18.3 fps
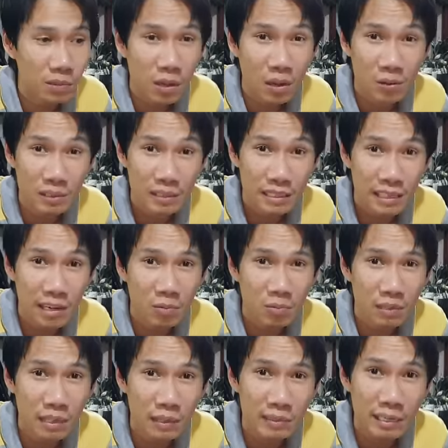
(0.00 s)
độ nó sẽ
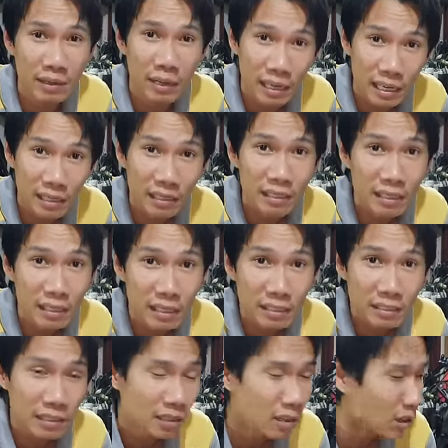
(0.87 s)
đồng đều nhau hơn
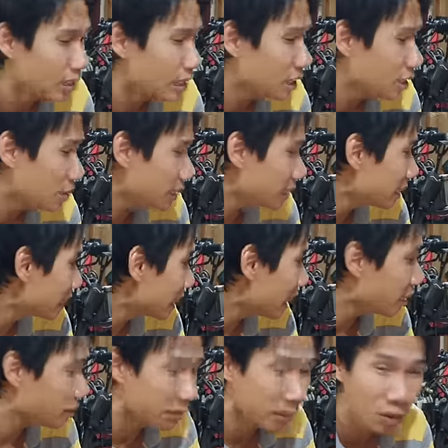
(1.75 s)
chứ còn nếu bánh
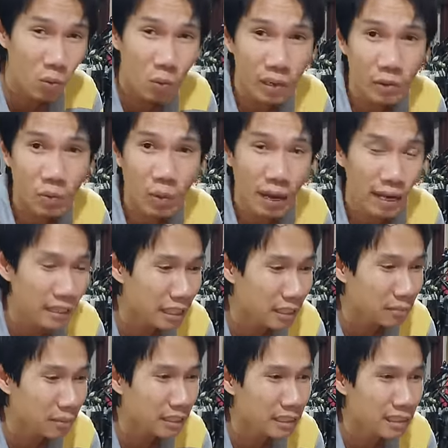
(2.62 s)
sau mà nó quay quá
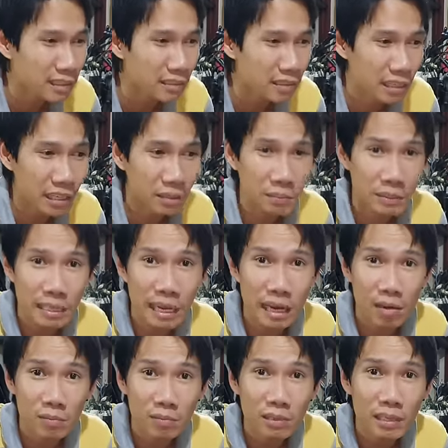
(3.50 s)
nhanh bánh trước nó lại bị
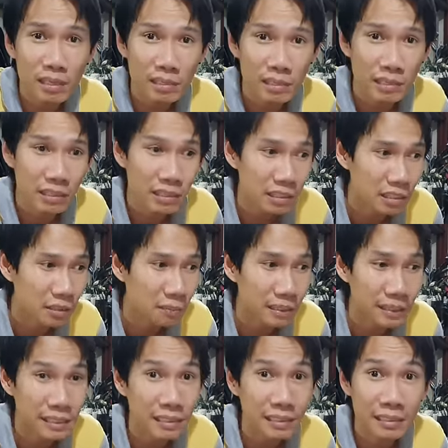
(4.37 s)
hỏng lên thì nó sẽ
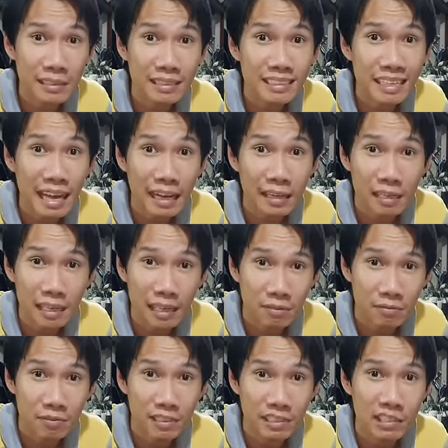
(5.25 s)
bị sai
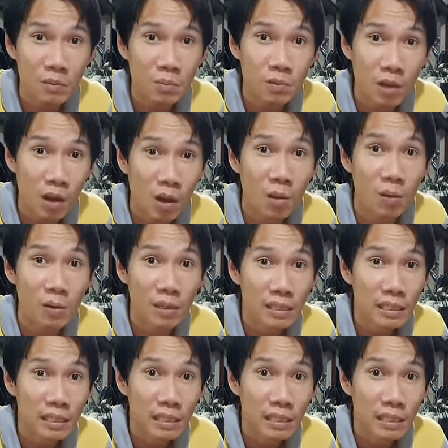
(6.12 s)
lệch về tốc độ